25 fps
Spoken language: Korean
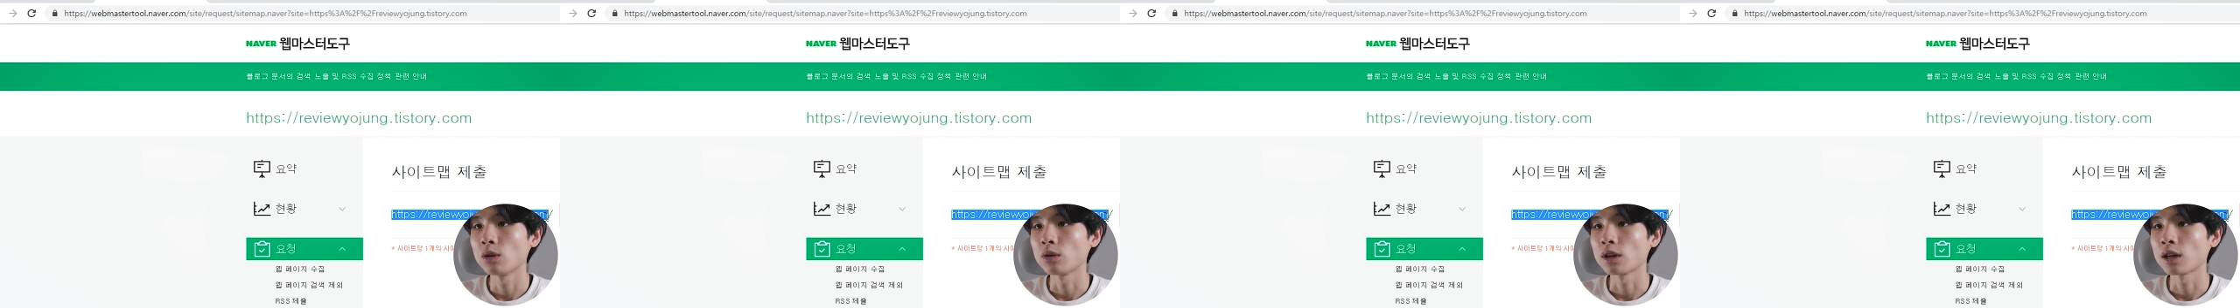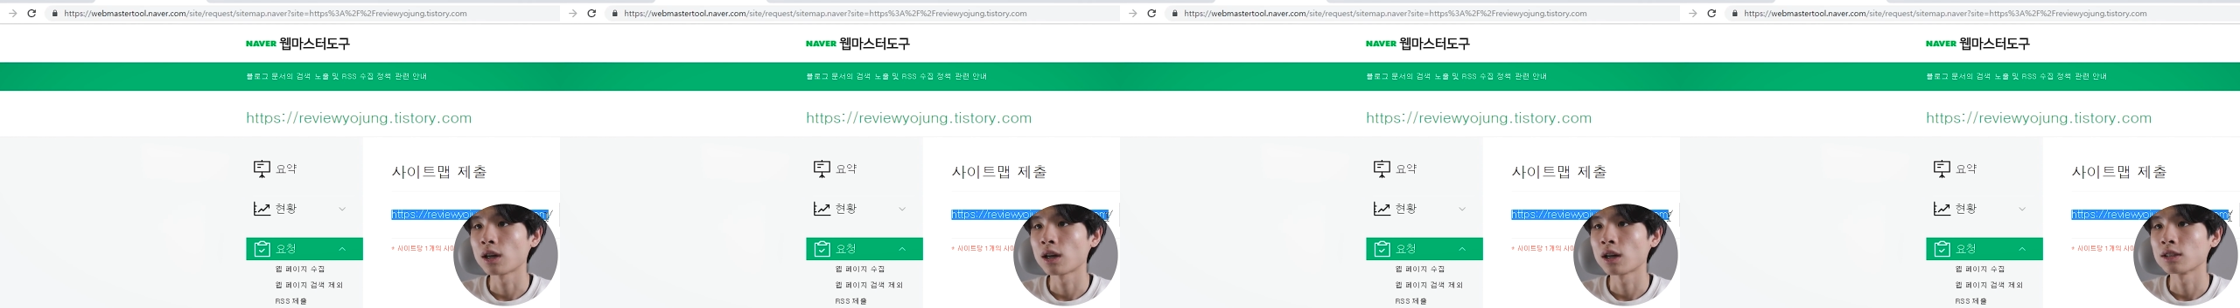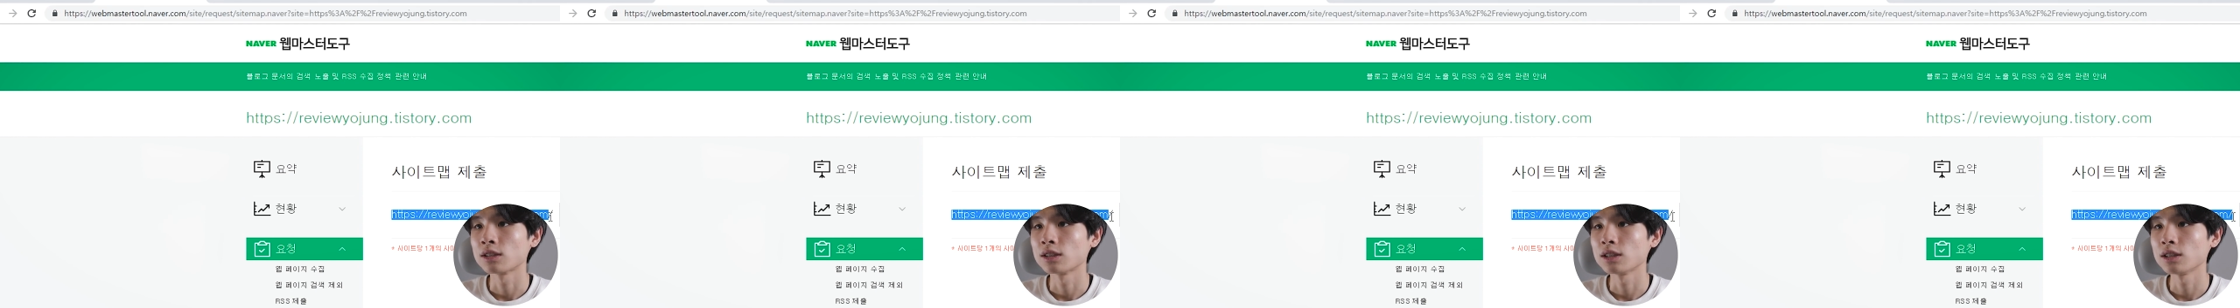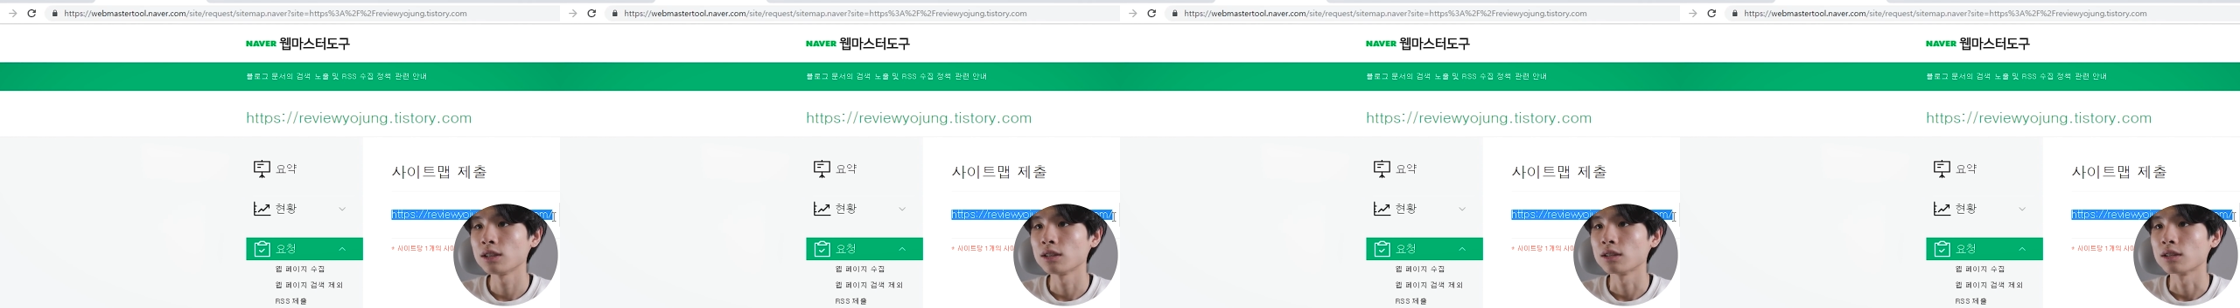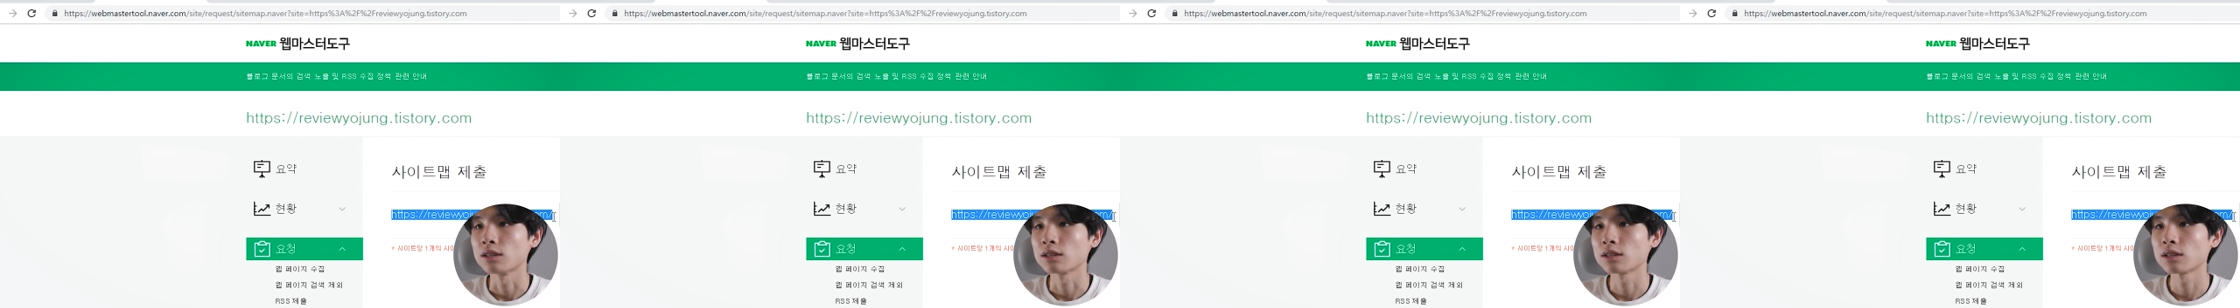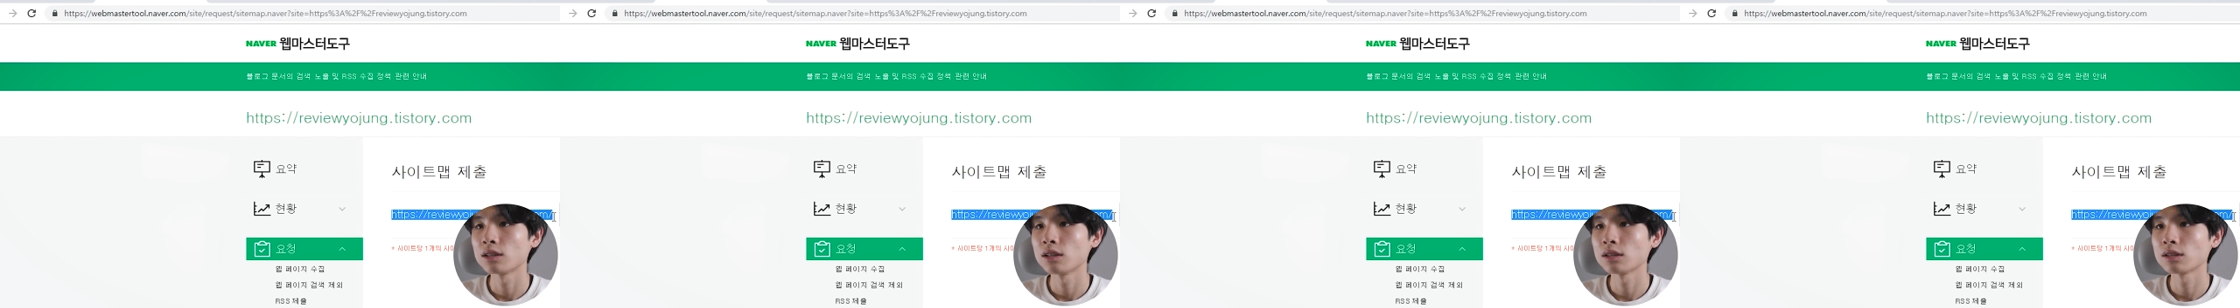
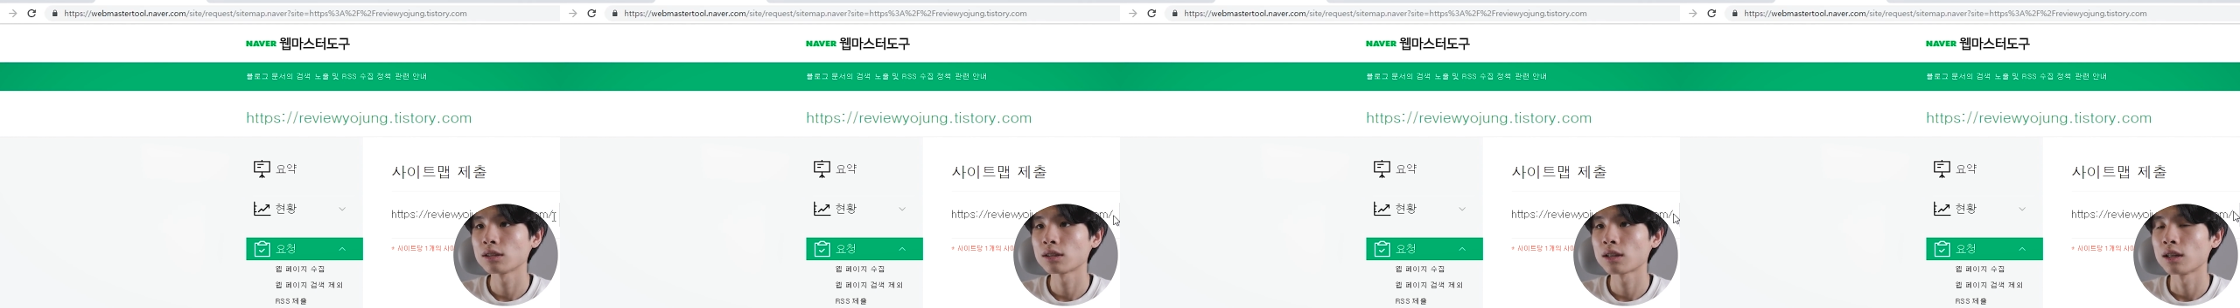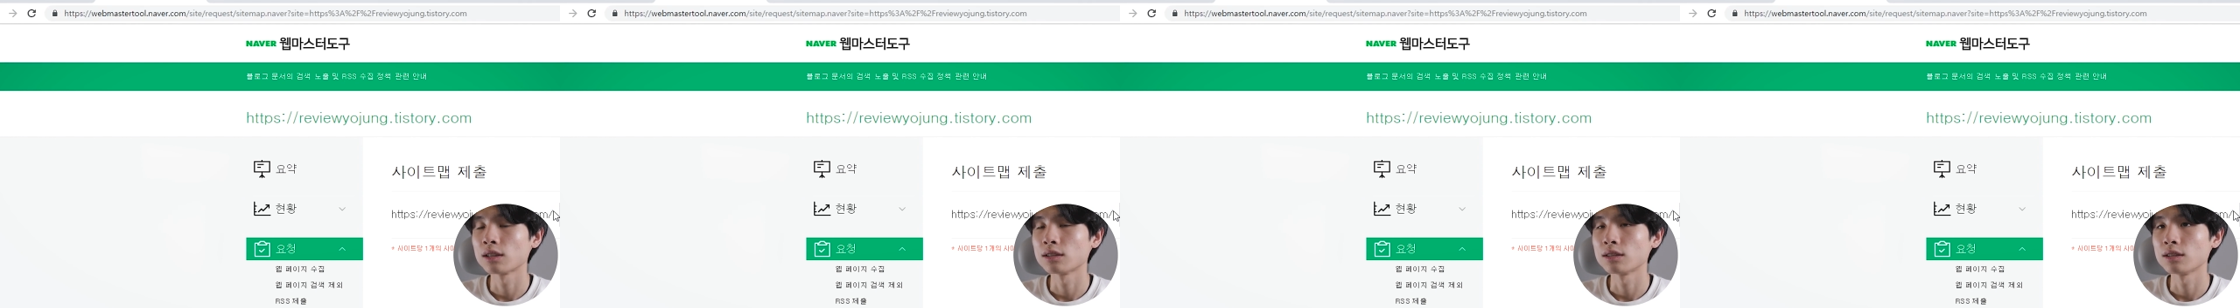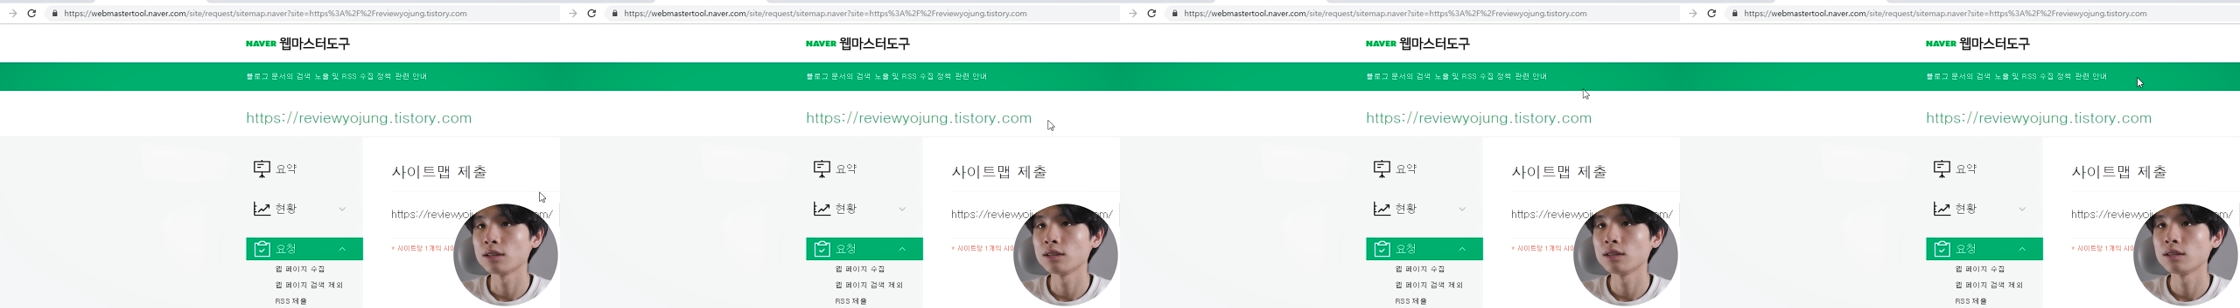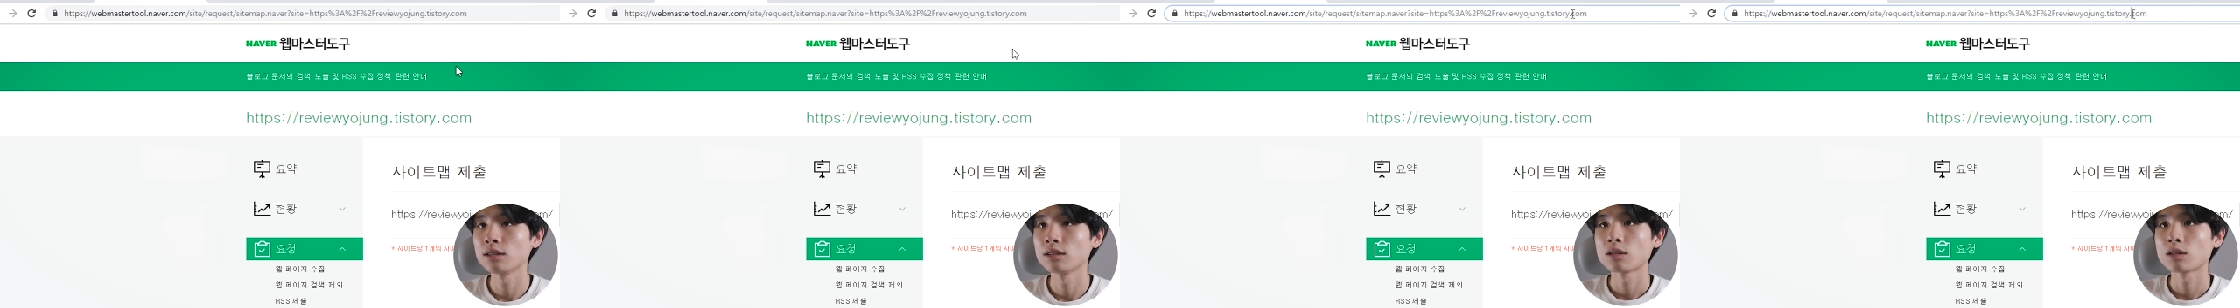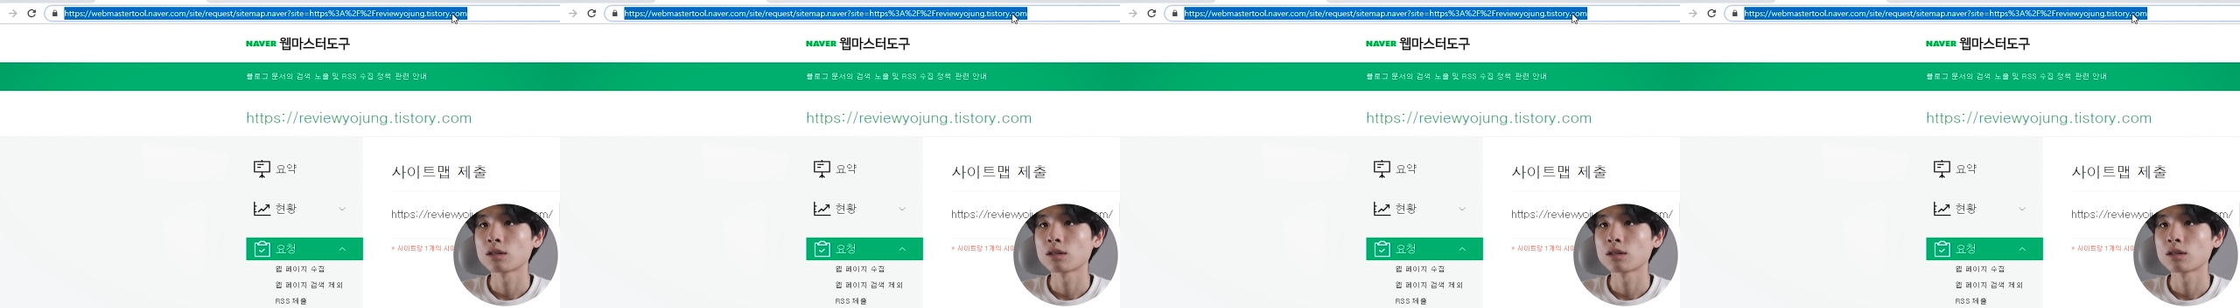여기까지 슬래시까지.